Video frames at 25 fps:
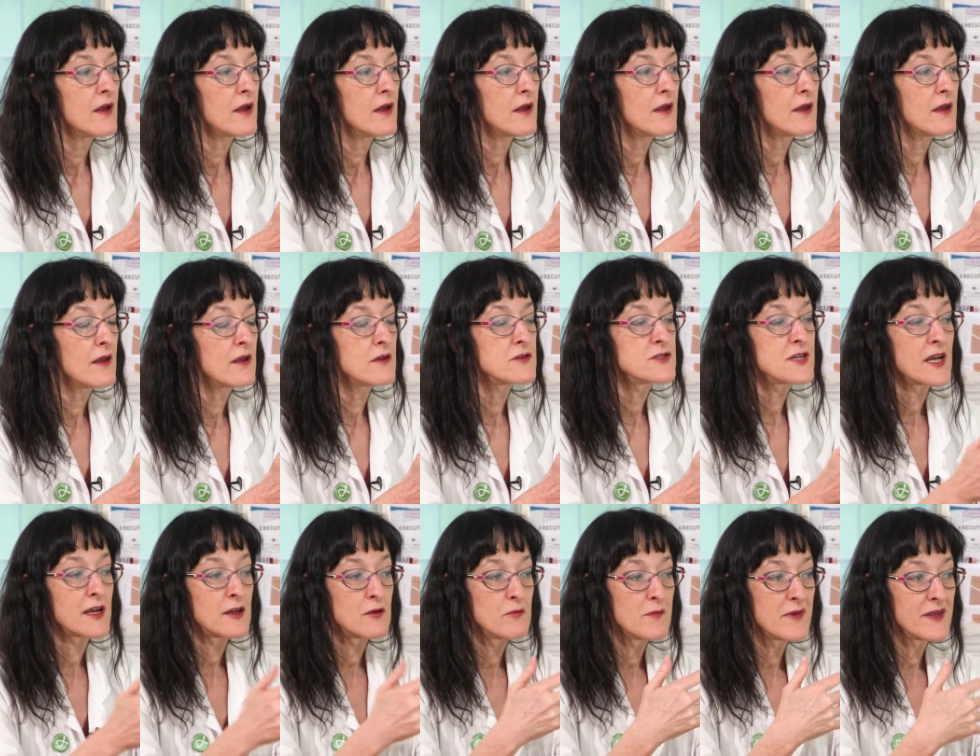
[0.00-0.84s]
Et
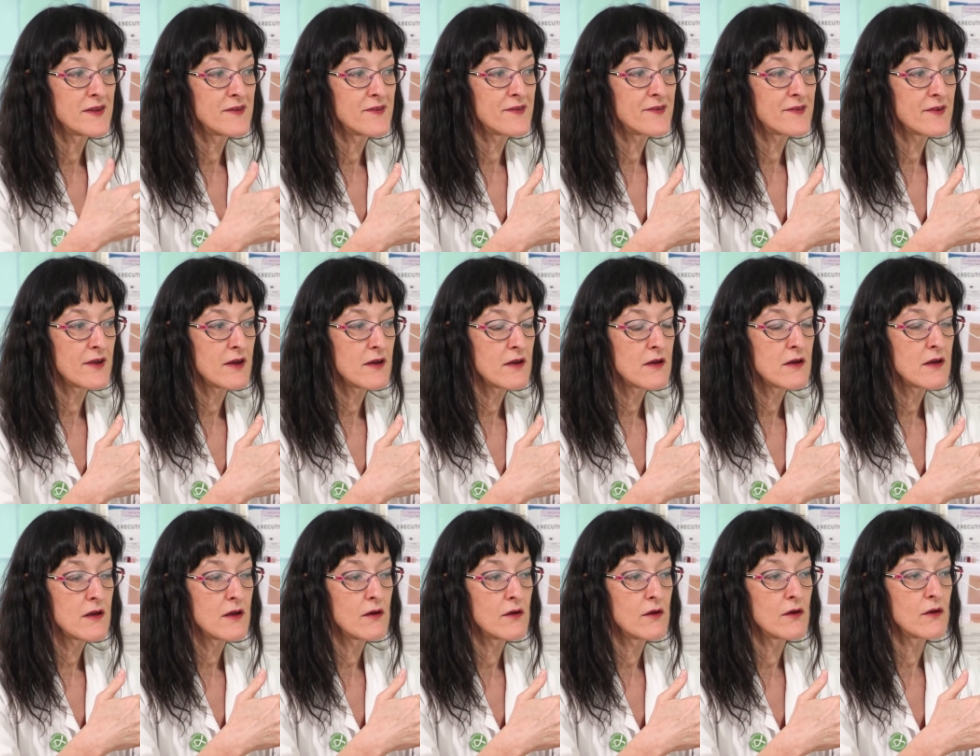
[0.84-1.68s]
chaque
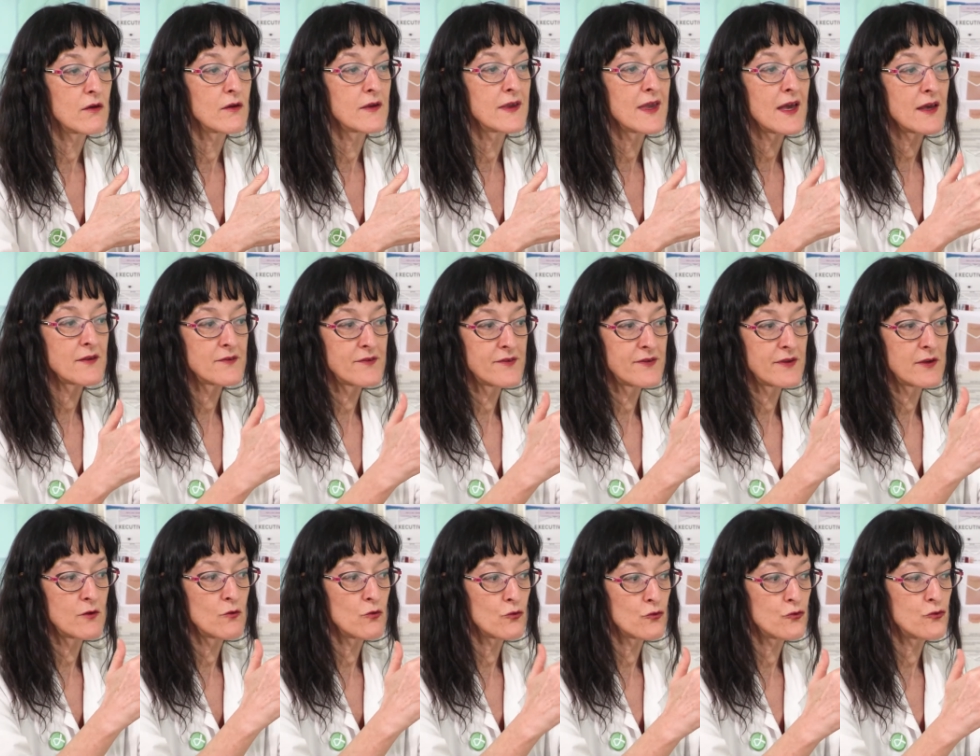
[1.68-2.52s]
médecin euh, garde
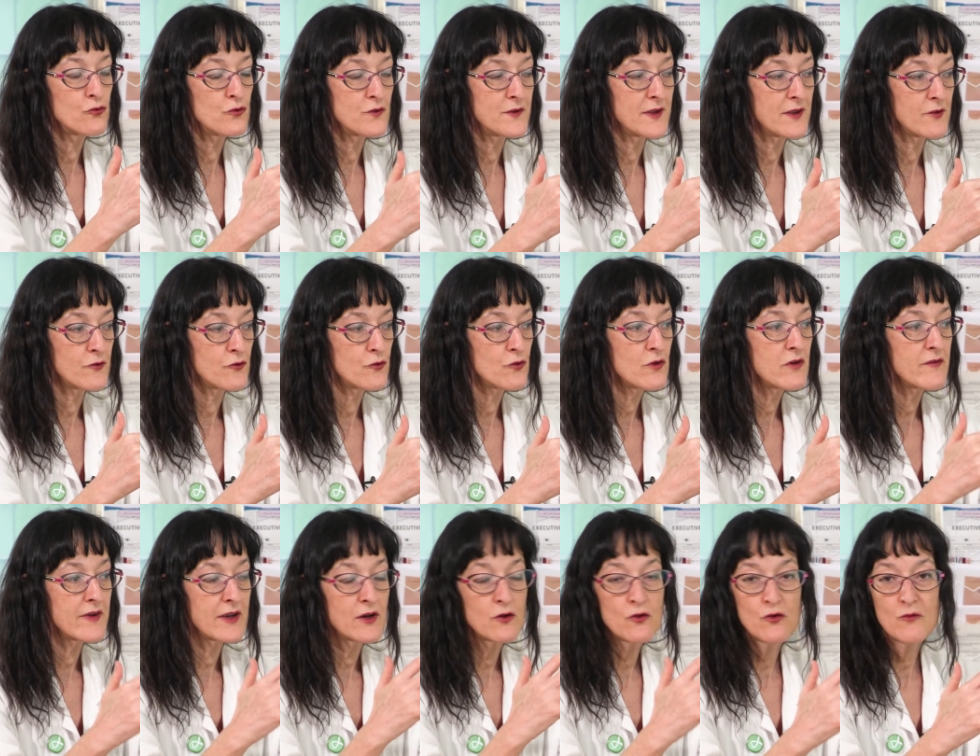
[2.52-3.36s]
ses consultations
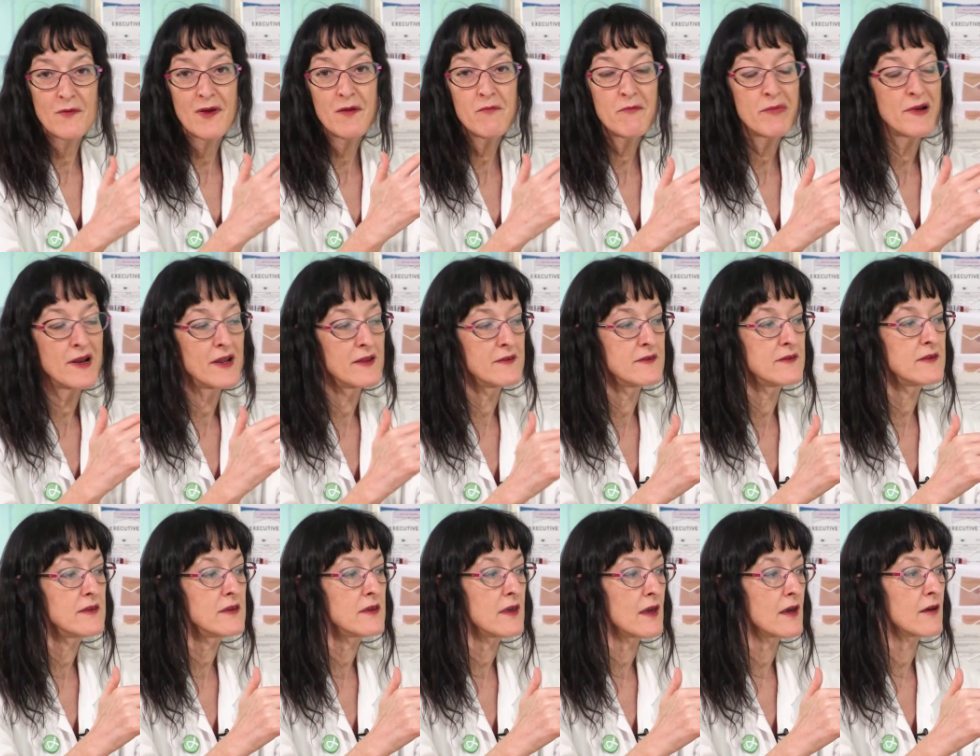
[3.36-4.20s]
avec le même
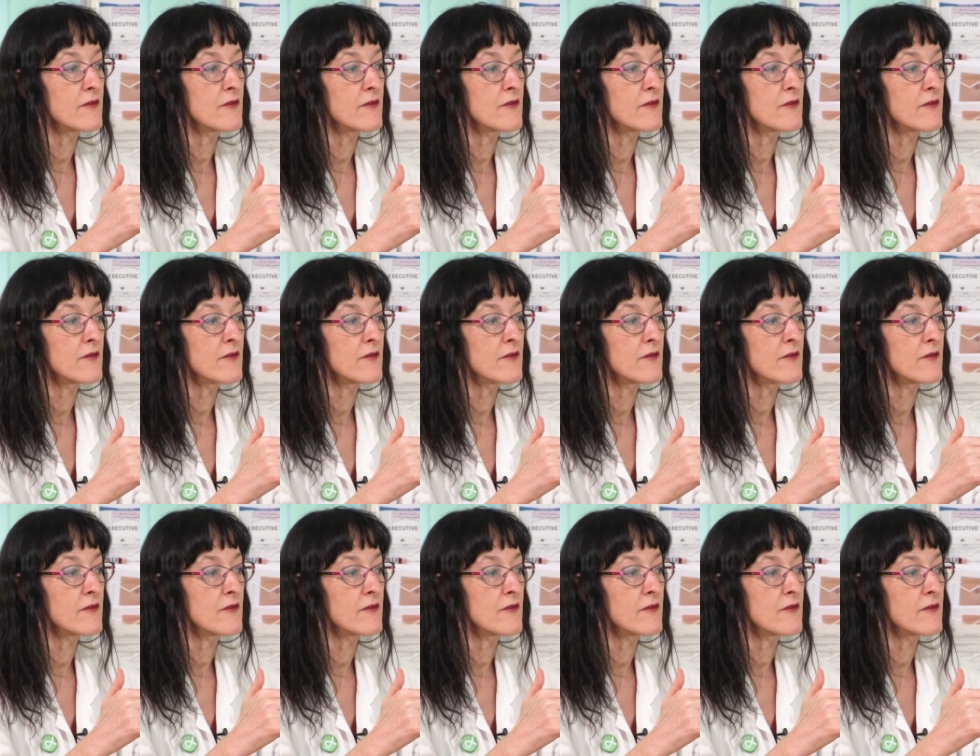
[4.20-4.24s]
planning,